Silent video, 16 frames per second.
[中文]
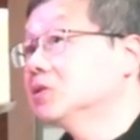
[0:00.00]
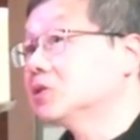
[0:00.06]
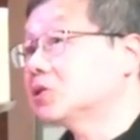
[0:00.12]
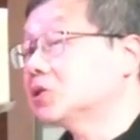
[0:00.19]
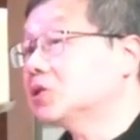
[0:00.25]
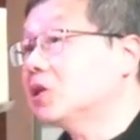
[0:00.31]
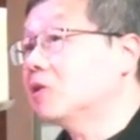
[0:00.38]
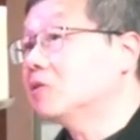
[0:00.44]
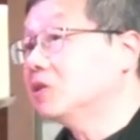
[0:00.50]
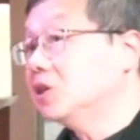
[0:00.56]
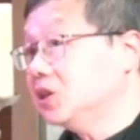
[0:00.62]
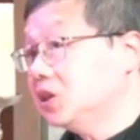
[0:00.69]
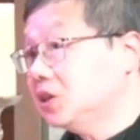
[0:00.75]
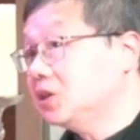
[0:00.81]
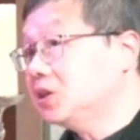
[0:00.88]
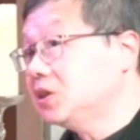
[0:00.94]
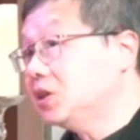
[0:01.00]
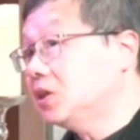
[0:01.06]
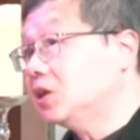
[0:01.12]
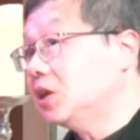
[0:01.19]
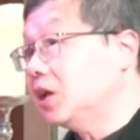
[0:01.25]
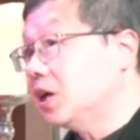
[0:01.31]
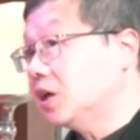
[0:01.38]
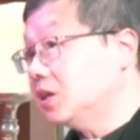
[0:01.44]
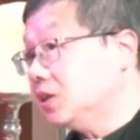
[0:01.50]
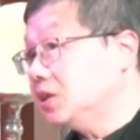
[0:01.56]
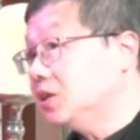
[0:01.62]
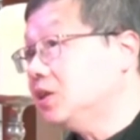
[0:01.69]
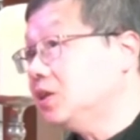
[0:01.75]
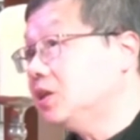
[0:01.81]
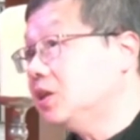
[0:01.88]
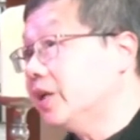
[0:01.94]
知道礼义呃礼
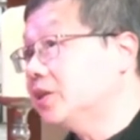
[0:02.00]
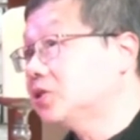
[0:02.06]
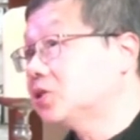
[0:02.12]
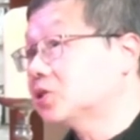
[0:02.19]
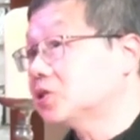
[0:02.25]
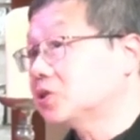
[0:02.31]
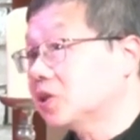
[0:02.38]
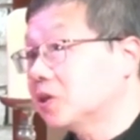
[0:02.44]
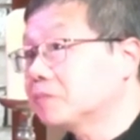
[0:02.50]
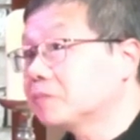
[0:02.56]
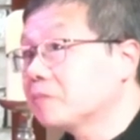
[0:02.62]
义廉耻的，